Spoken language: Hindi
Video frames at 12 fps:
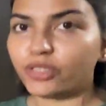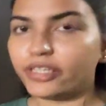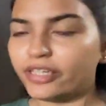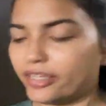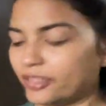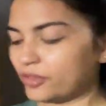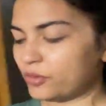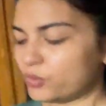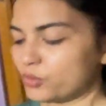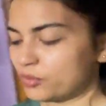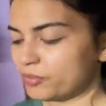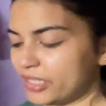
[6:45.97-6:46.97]
रखी है
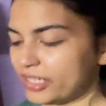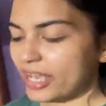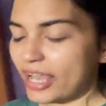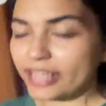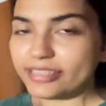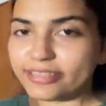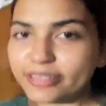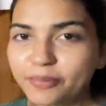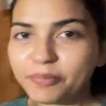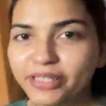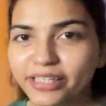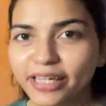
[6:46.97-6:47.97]
ना उसमें ये आइस टी
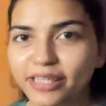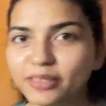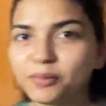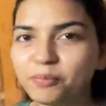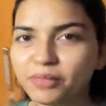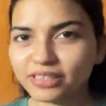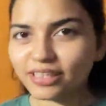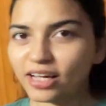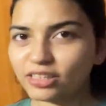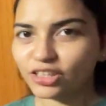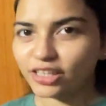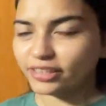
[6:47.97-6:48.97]
पी के एकदम मज़ा
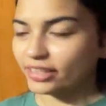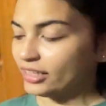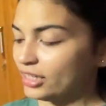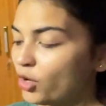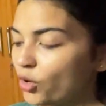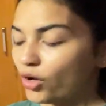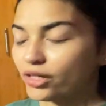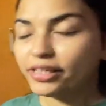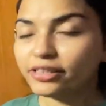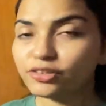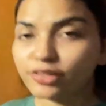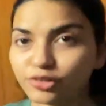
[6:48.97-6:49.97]
आ जाता है और
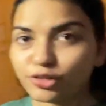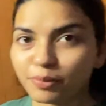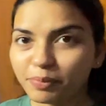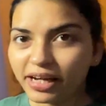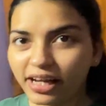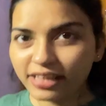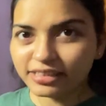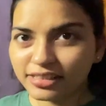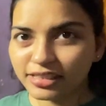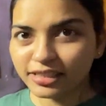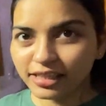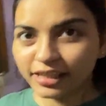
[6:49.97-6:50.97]
ये चचरा पैक आइस
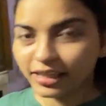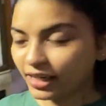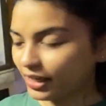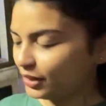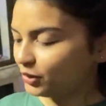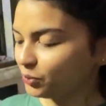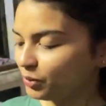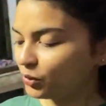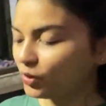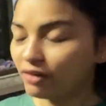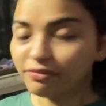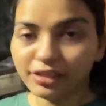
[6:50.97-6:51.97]
टी का किया है तो मेरे
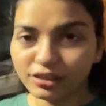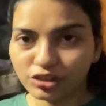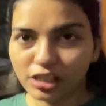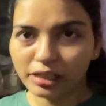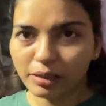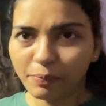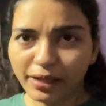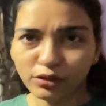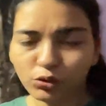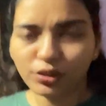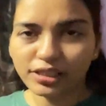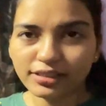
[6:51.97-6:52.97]
को काफ़ी अच्छा लगा पहले
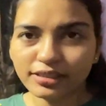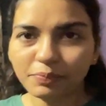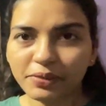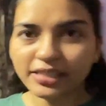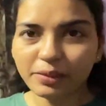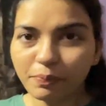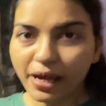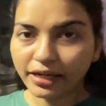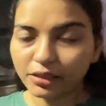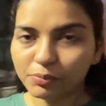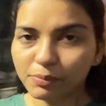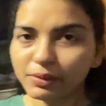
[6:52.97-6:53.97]
तो नेस्टी बस एक
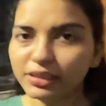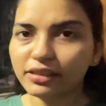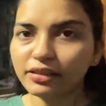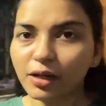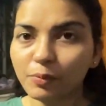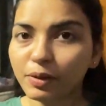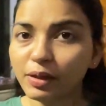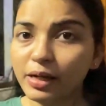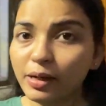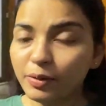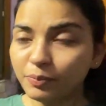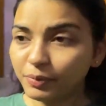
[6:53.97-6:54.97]
पैकेट में मिलता था हमें
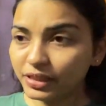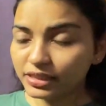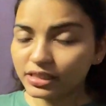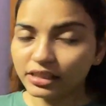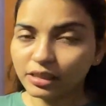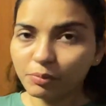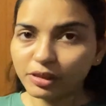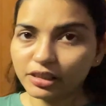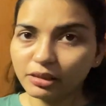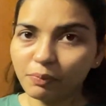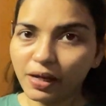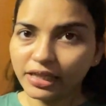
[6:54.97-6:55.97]
मिक्स करना पड़ता
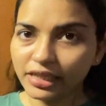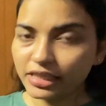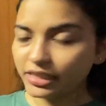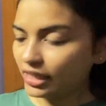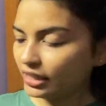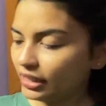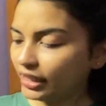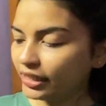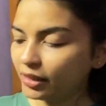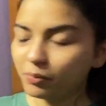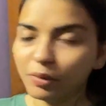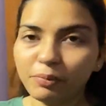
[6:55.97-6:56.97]
था पानी के साथ
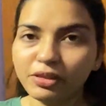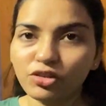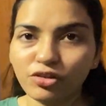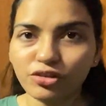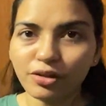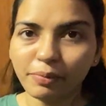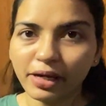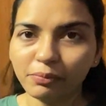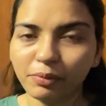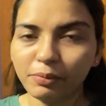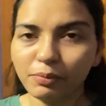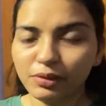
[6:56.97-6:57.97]
लेकिन अब हमें चचरा पैक
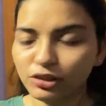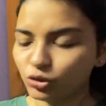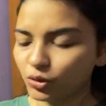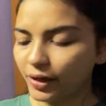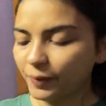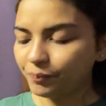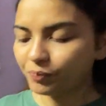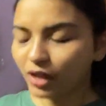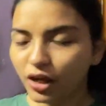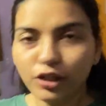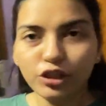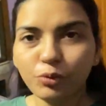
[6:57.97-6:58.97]
में भी मिल चुका है
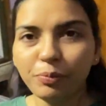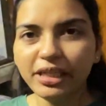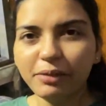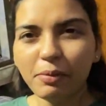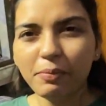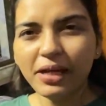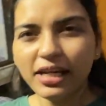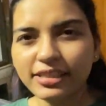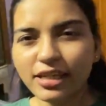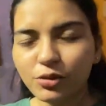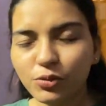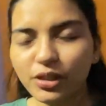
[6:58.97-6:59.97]
तो पीने में भी
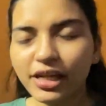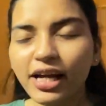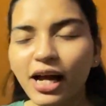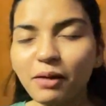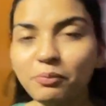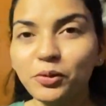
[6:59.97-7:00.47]
आसान होता है आप